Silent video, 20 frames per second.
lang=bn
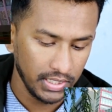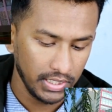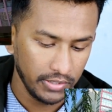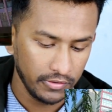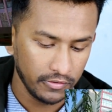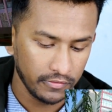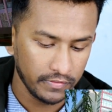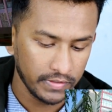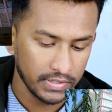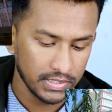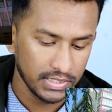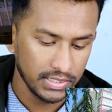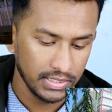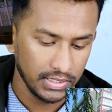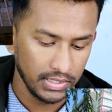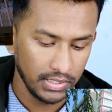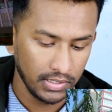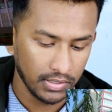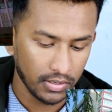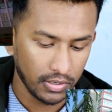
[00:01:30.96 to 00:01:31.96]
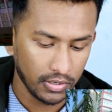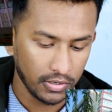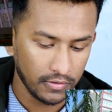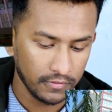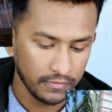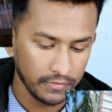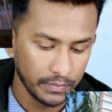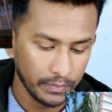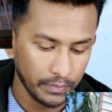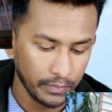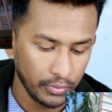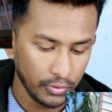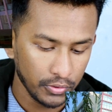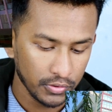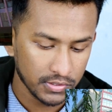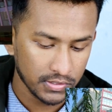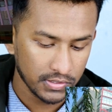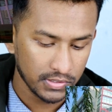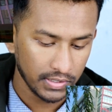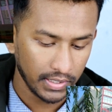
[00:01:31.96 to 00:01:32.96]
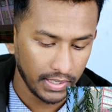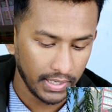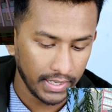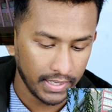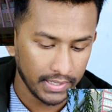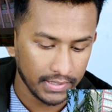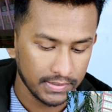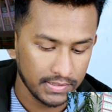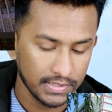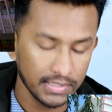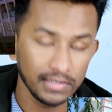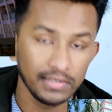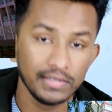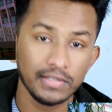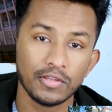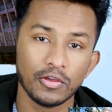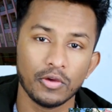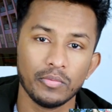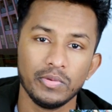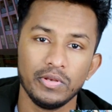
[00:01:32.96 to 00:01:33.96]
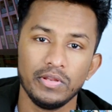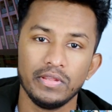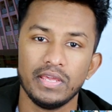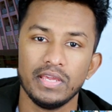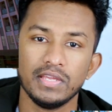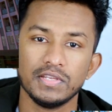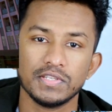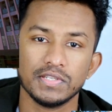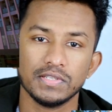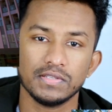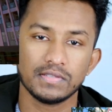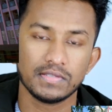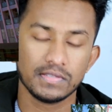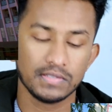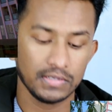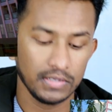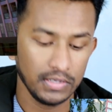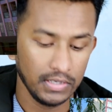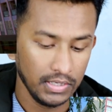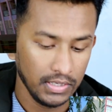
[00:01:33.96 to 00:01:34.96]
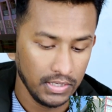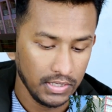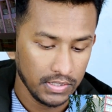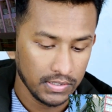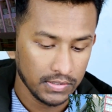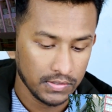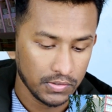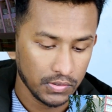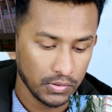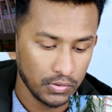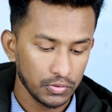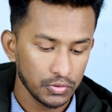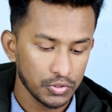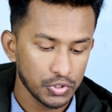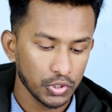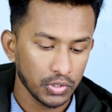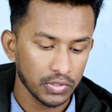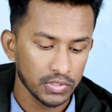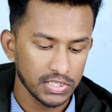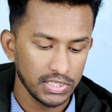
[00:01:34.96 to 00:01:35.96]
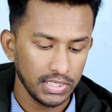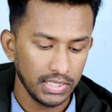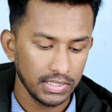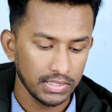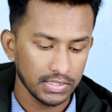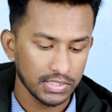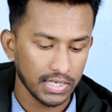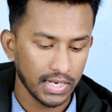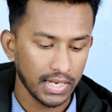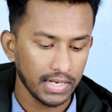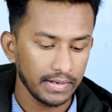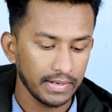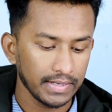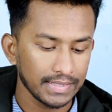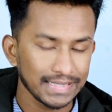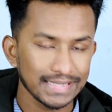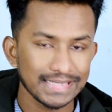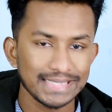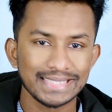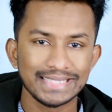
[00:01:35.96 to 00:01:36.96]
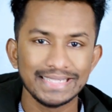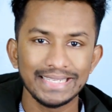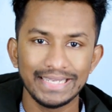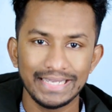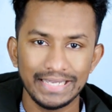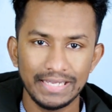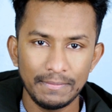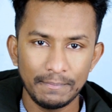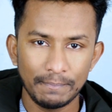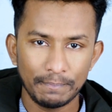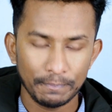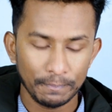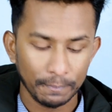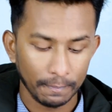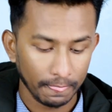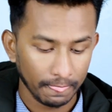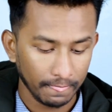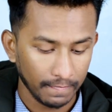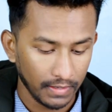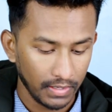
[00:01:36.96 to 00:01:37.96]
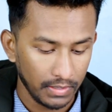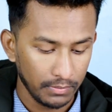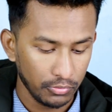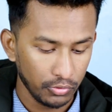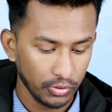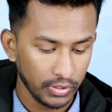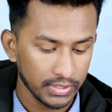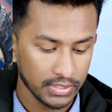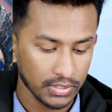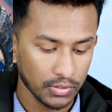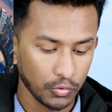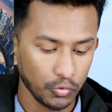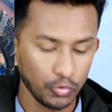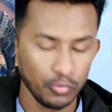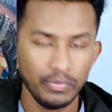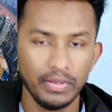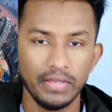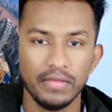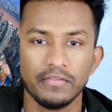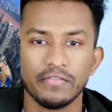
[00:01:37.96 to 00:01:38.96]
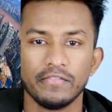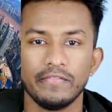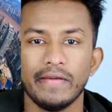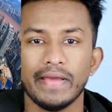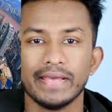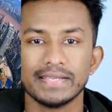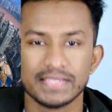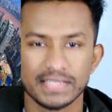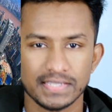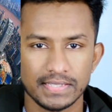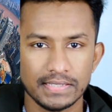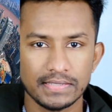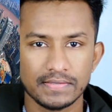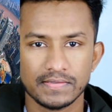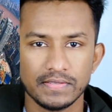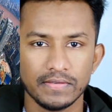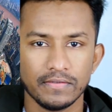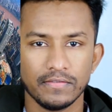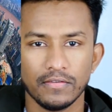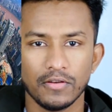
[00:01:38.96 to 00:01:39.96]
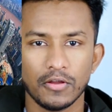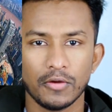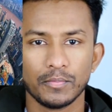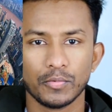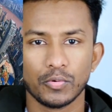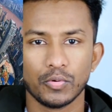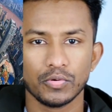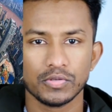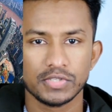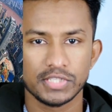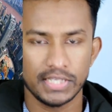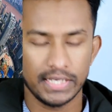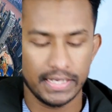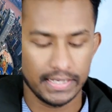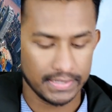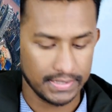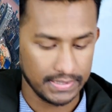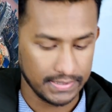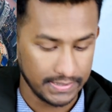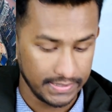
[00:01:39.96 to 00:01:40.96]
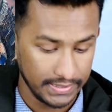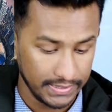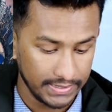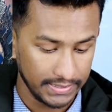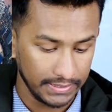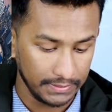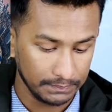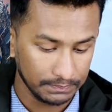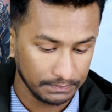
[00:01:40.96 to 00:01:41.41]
ইউনিভার্সিটি অফ পোস্ট অ্যান্ড টেলিকমিউনিকেশনস সো চংচিং চায়নার একটা সিটি এবং এটা খুবই ফাস্টেস্ট ডেভেলপ করছে একটা সিটি